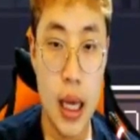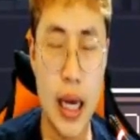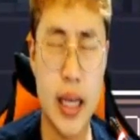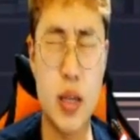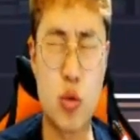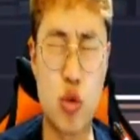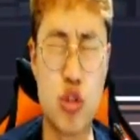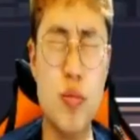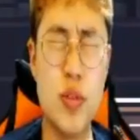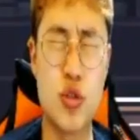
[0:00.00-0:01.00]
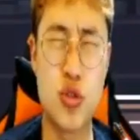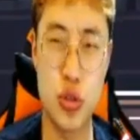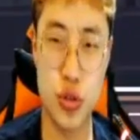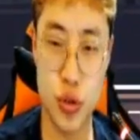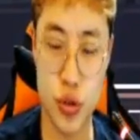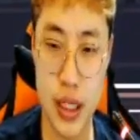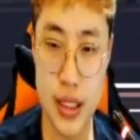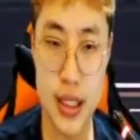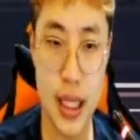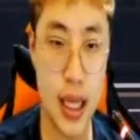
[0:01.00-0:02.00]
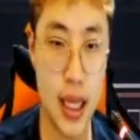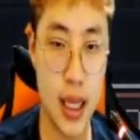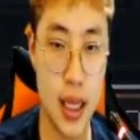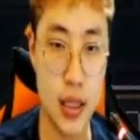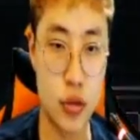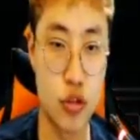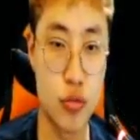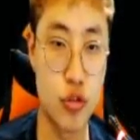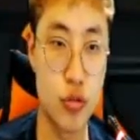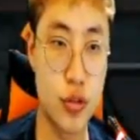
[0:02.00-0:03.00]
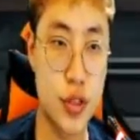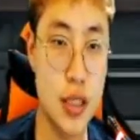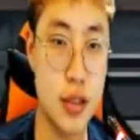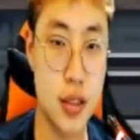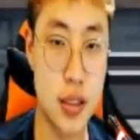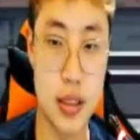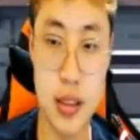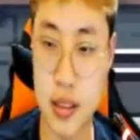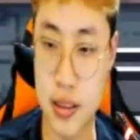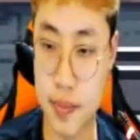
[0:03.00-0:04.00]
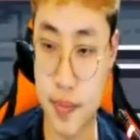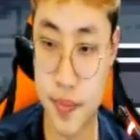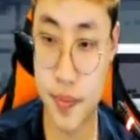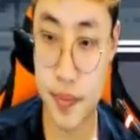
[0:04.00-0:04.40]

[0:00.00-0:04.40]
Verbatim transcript: 아 이게 죽으면 죽을수록 세진다 죽으면 죽을수록 세져요 지금